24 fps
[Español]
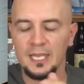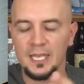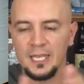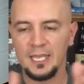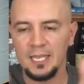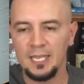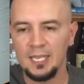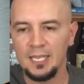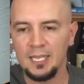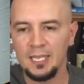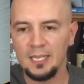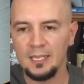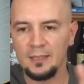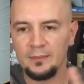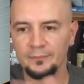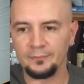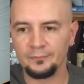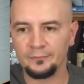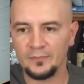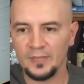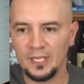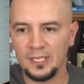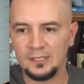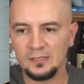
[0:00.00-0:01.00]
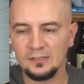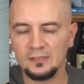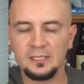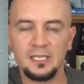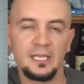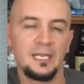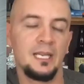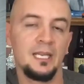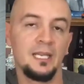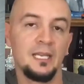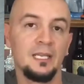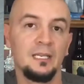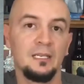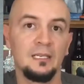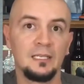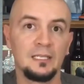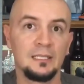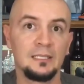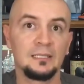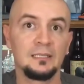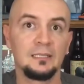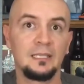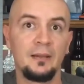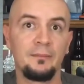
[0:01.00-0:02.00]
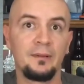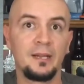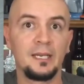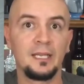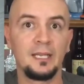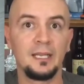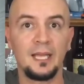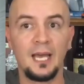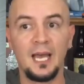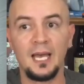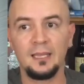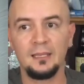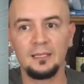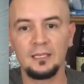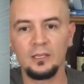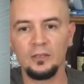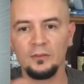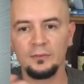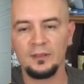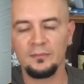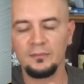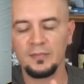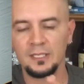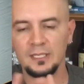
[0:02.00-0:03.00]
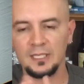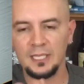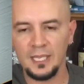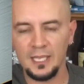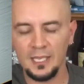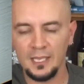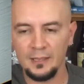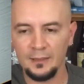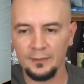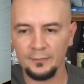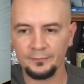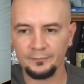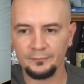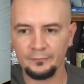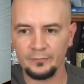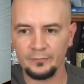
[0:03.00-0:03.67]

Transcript: Em, esa sería la, variedad y obviamente